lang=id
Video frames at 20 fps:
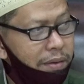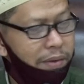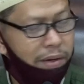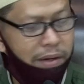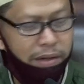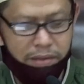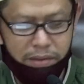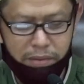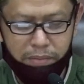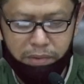
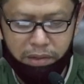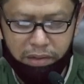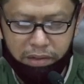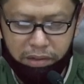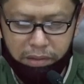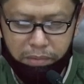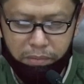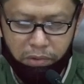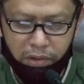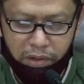Para jemaah
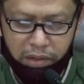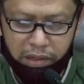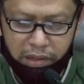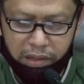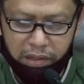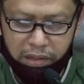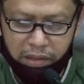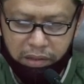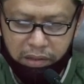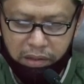yang
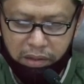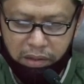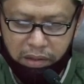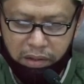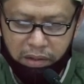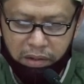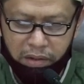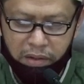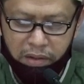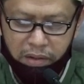dimuliakan
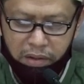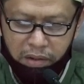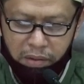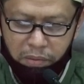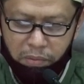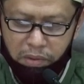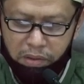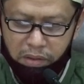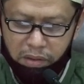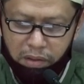Allah
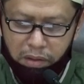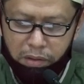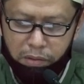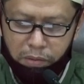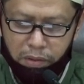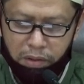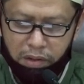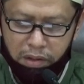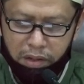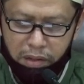
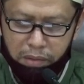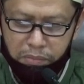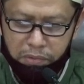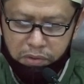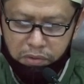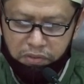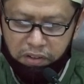wallahu alam.